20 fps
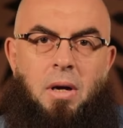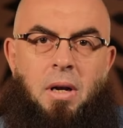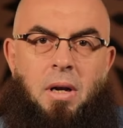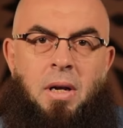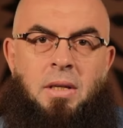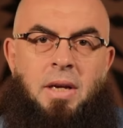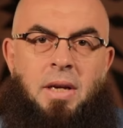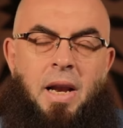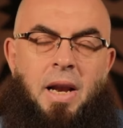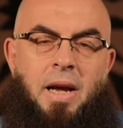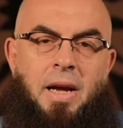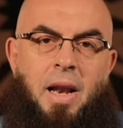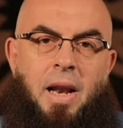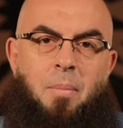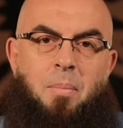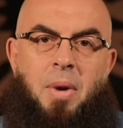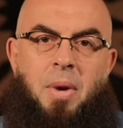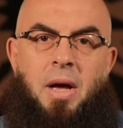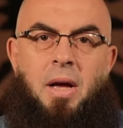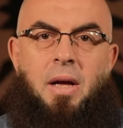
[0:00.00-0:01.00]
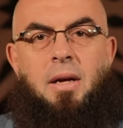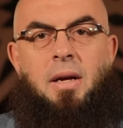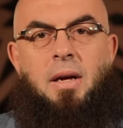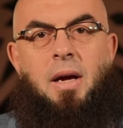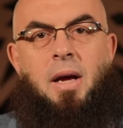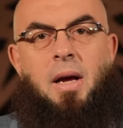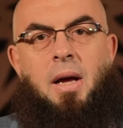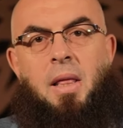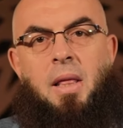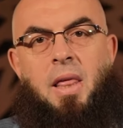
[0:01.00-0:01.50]
لذلك لما
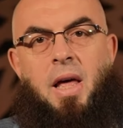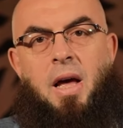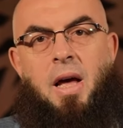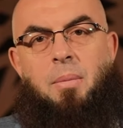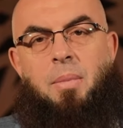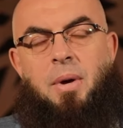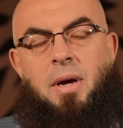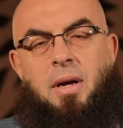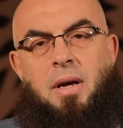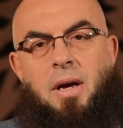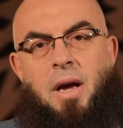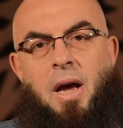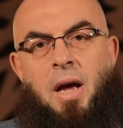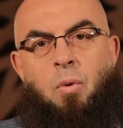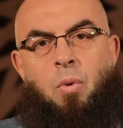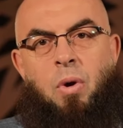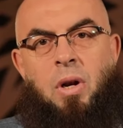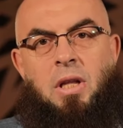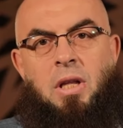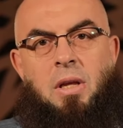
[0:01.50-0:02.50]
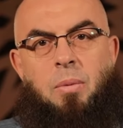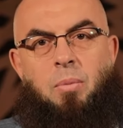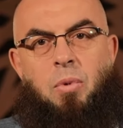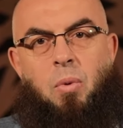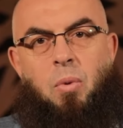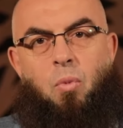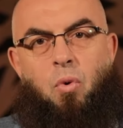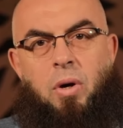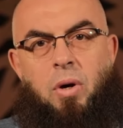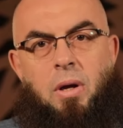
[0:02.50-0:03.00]
آه، ذهب الوليد بن
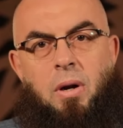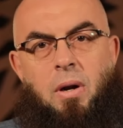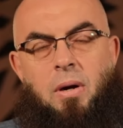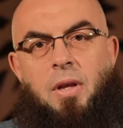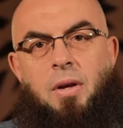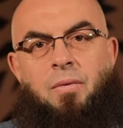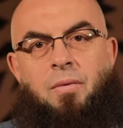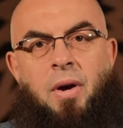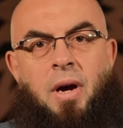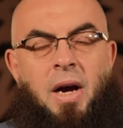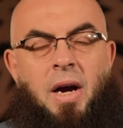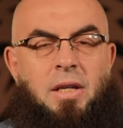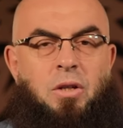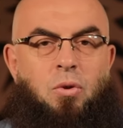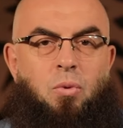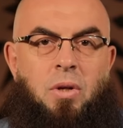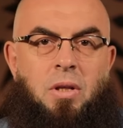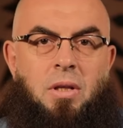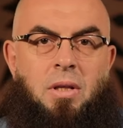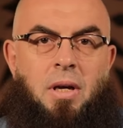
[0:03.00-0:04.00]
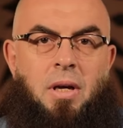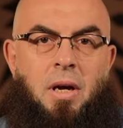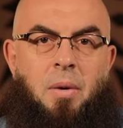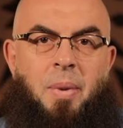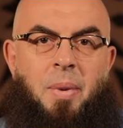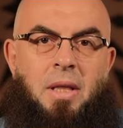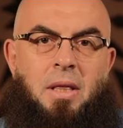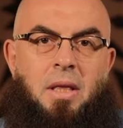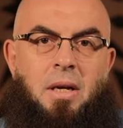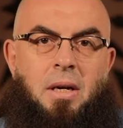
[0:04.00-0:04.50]
المغيرة في غزوة
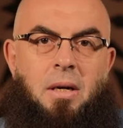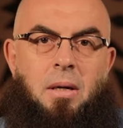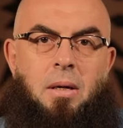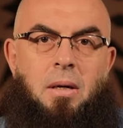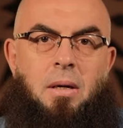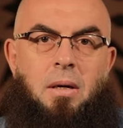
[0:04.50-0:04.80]
بدر